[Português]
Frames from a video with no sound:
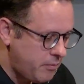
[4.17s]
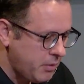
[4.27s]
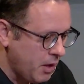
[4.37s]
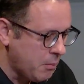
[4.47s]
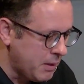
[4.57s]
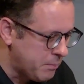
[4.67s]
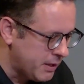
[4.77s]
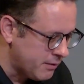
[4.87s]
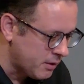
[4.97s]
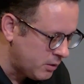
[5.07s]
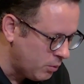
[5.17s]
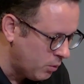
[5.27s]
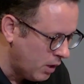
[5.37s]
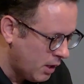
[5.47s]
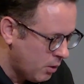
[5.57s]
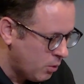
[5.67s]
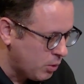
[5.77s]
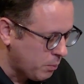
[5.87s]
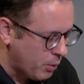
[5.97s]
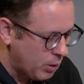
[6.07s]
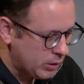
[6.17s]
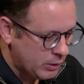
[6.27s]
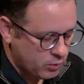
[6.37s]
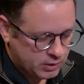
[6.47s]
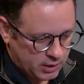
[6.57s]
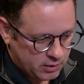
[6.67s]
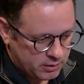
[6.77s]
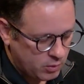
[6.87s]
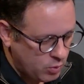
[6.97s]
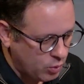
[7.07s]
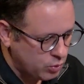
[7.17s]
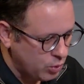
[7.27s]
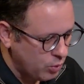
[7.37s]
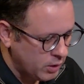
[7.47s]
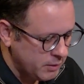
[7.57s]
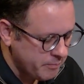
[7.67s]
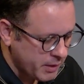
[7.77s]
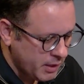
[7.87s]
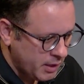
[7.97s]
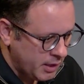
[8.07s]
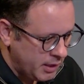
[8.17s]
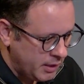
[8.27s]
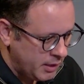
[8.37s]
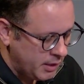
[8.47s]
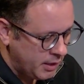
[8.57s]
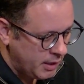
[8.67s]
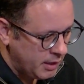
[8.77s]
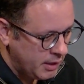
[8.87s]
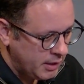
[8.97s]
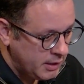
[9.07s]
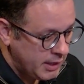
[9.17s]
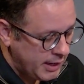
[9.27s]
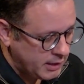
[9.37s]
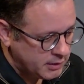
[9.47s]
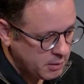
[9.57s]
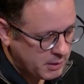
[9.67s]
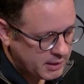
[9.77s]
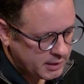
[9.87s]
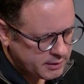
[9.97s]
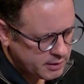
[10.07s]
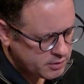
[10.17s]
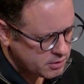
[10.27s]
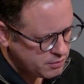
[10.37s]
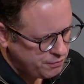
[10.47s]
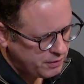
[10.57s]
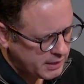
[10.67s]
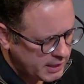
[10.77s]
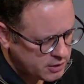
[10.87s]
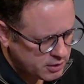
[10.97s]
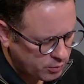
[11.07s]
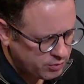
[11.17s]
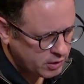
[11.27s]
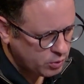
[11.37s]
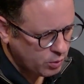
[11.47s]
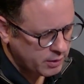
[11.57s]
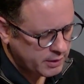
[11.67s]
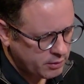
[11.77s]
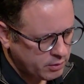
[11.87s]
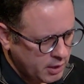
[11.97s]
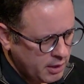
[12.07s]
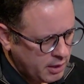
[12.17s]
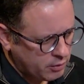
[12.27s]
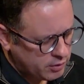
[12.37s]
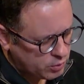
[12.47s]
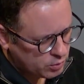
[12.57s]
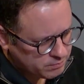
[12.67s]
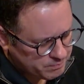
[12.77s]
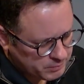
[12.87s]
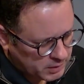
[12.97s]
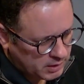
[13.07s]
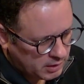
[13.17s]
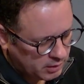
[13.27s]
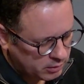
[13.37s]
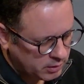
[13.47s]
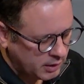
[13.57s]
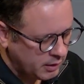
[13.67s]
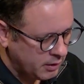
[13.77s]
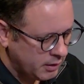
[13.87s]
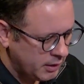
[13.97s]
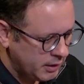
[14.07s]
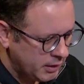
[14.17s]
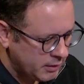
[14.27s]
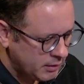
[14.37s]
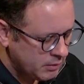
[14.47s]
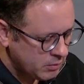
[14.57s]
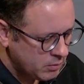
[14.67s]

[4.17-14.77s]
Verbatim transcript: Ah. É uma empresa que o, o grupo Rondon tem, tem um controle é, e ela tem uma característica diferente, é né, um setor, né, um, é um setor que né, é,